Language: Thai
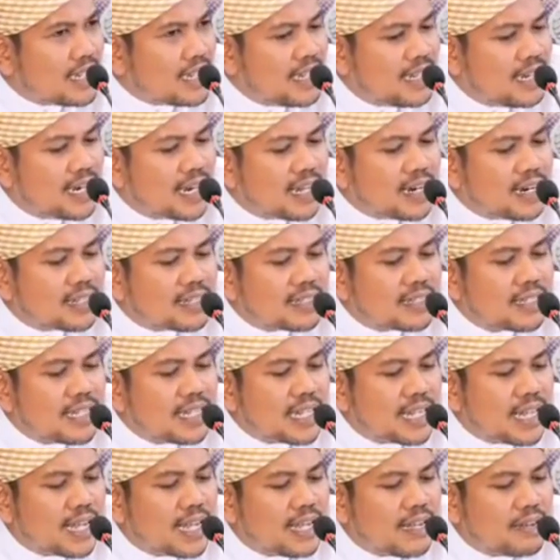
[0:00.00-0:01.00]
อิลาร์ติ
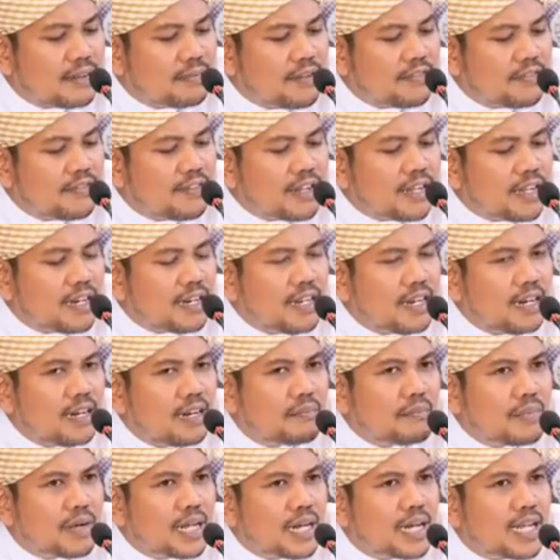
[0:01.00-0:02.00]
กาบิฟิอลิล
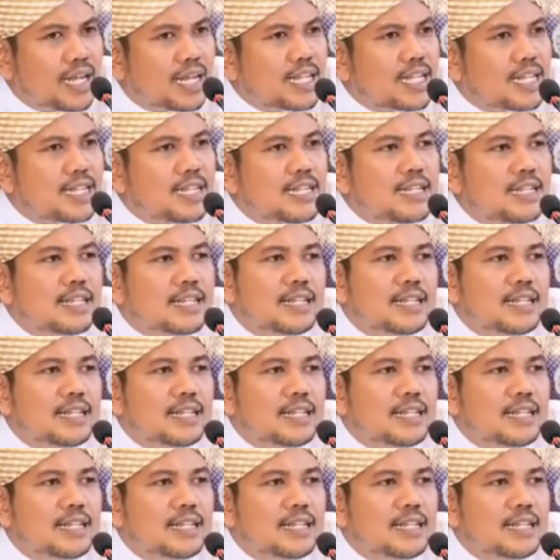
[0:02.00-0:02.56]
มานาฮี